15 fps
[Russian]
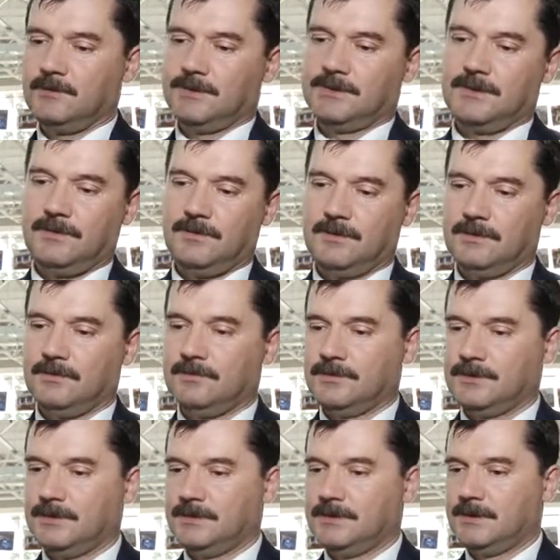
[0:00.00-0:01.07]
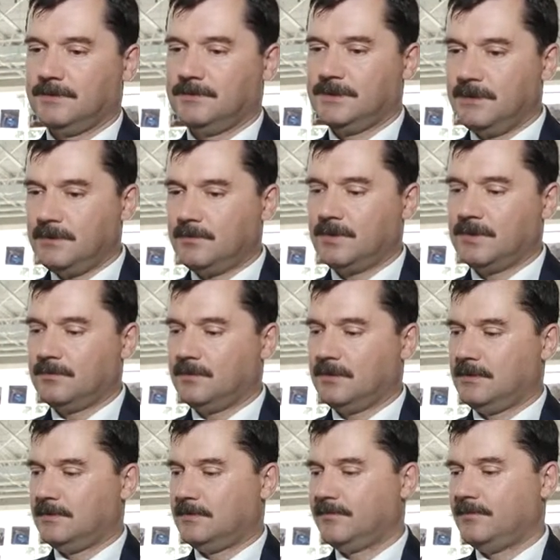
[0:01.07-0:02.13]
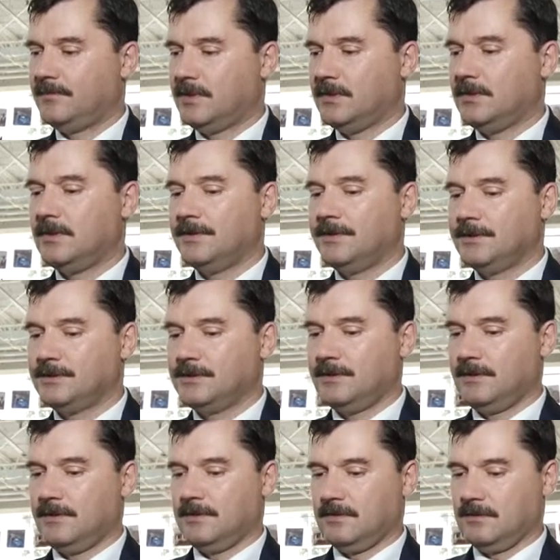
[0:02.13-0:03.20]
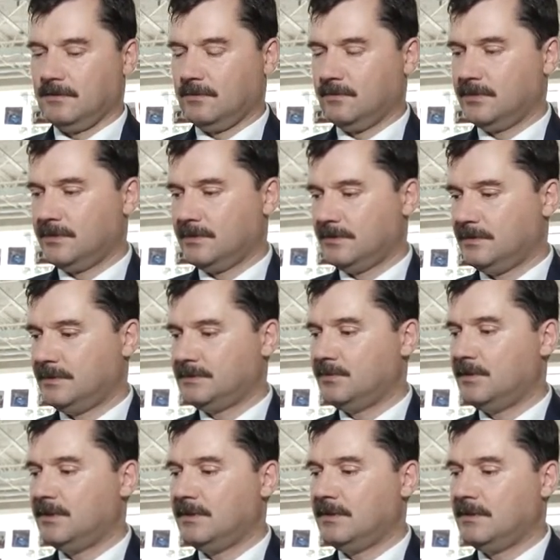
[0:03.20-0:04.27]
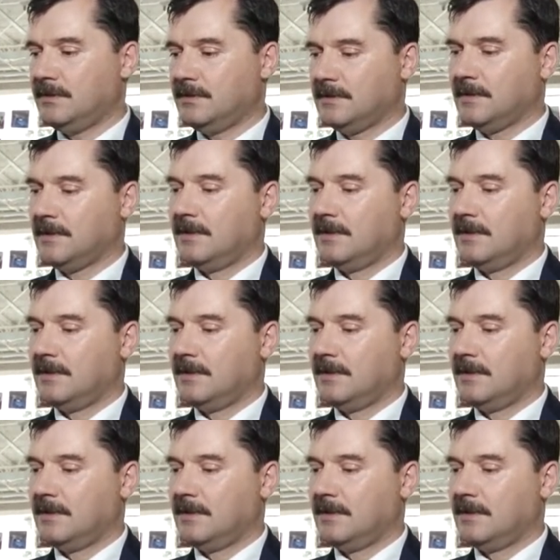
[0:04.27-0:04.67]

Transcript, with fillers: посоветовавшись со всеми, мы приняли решение об изменении